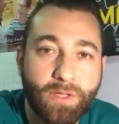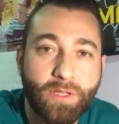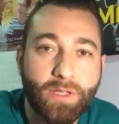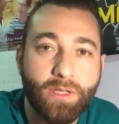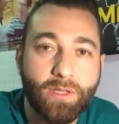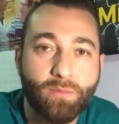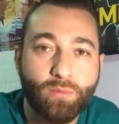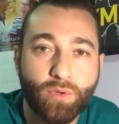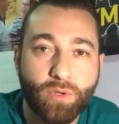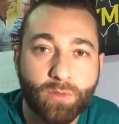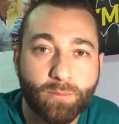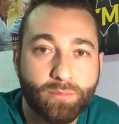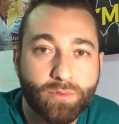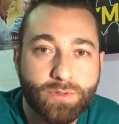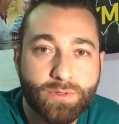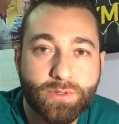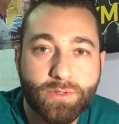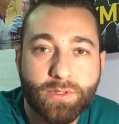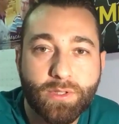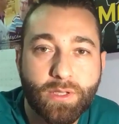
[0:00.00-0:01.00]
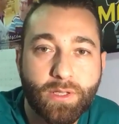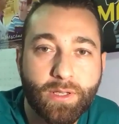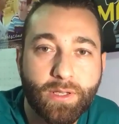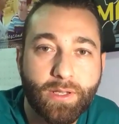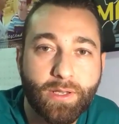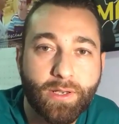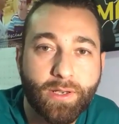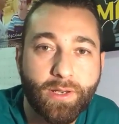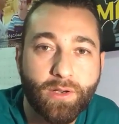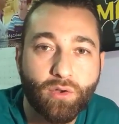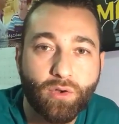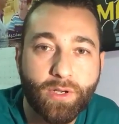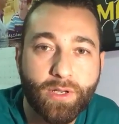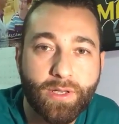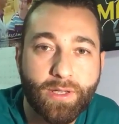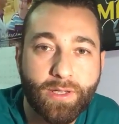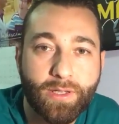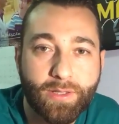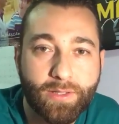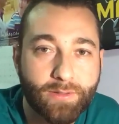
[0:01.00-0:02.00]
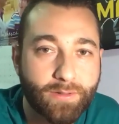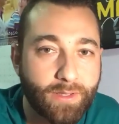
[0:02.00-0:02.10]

Y bueno, pues eh, creo que